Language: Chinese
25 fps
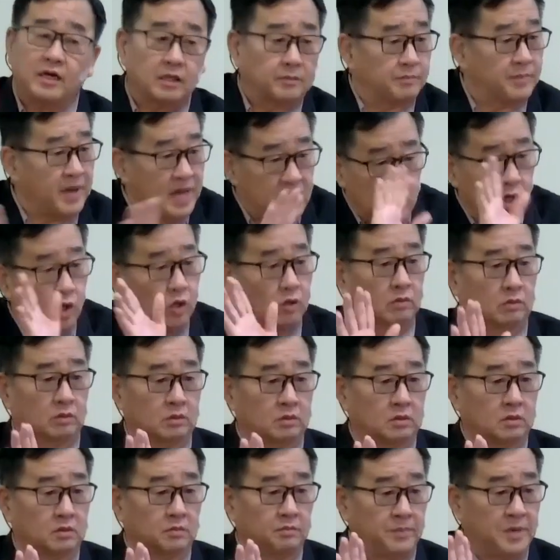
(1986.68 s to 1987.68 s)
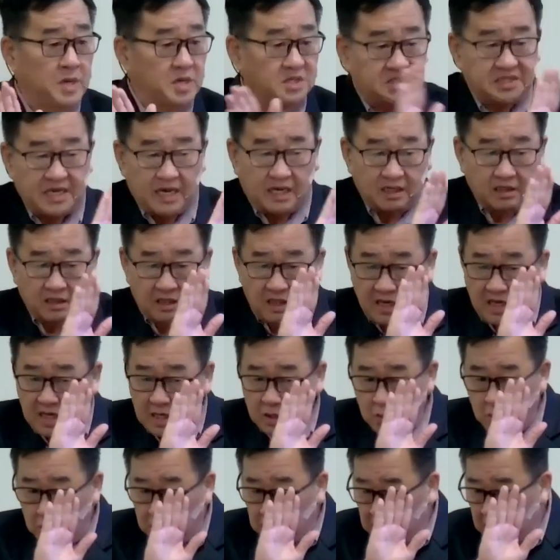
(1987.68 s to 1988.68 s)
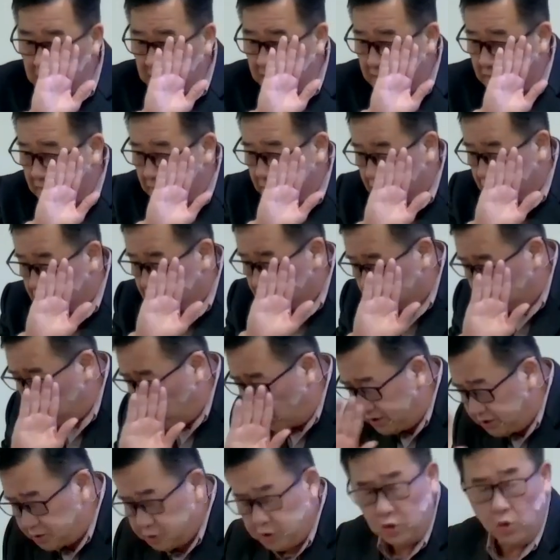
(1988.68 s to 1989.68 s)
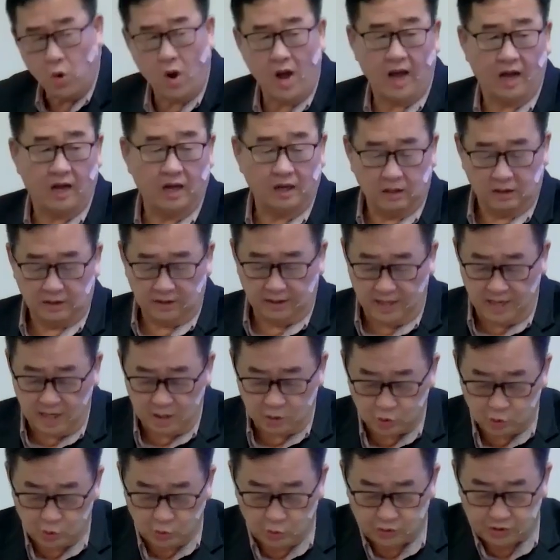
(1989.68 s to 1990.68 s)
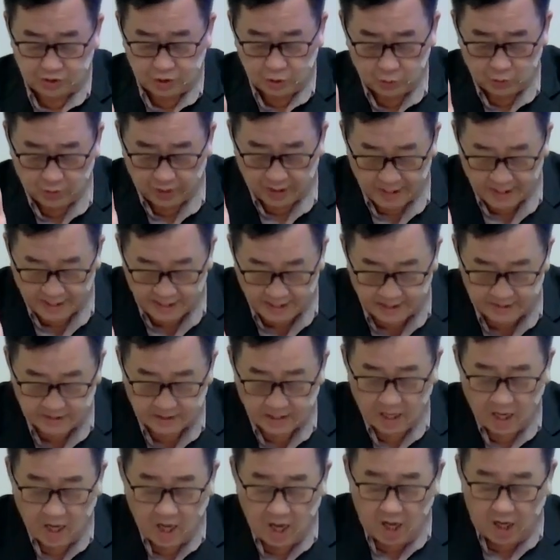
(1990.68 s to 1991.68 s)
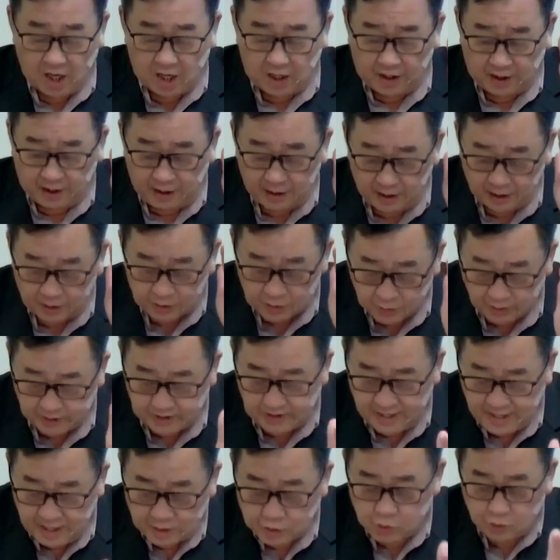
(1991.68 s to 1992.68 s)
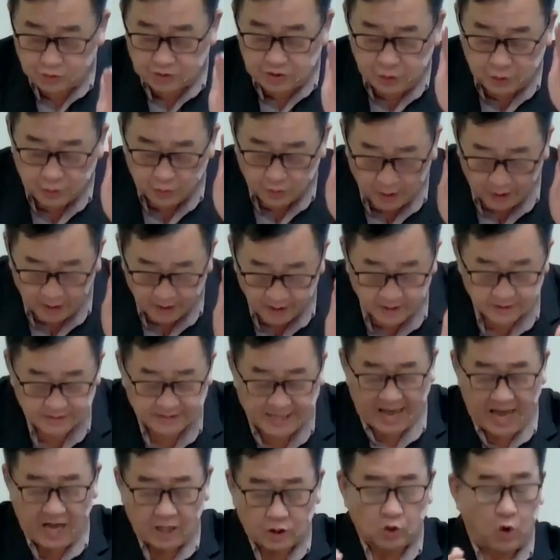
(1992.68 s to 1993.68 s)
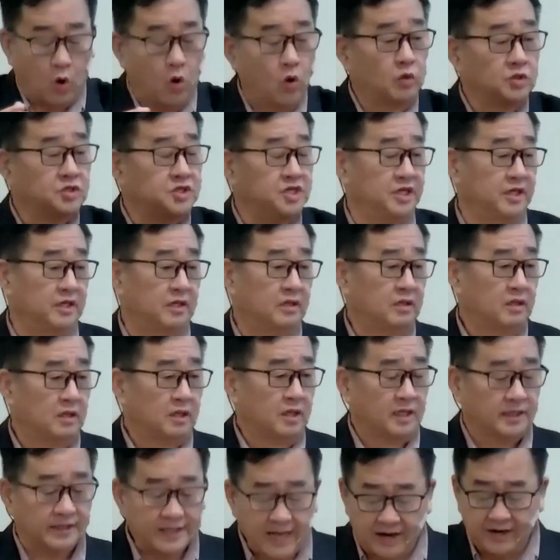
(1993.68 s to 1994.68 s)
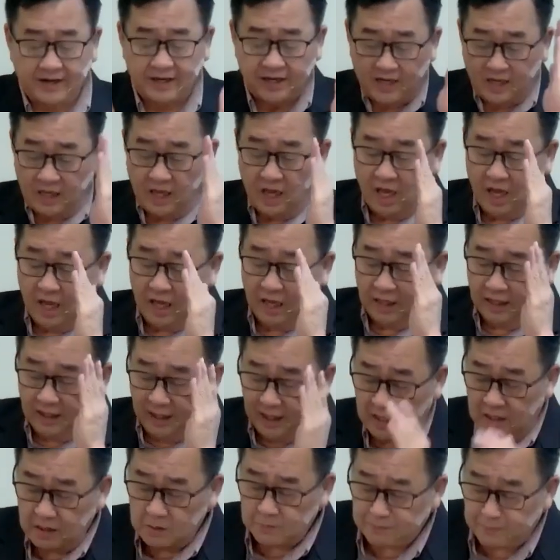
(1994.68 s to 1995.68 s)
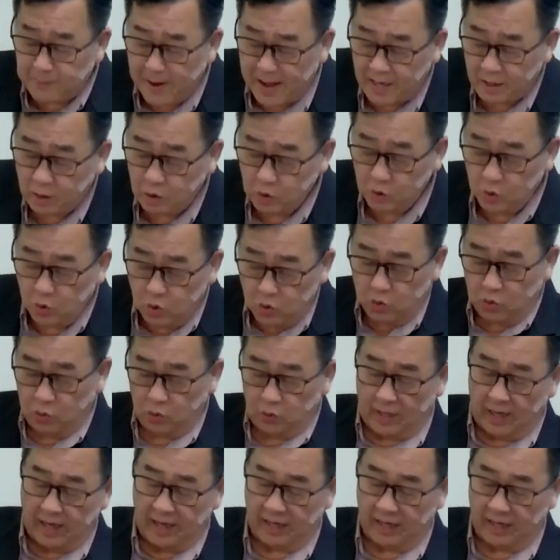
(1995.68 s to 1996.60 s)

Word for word: 没有，没有讲另多一句话。耶稣就跟，所以耶稣就和他同去。但呢，因半路呢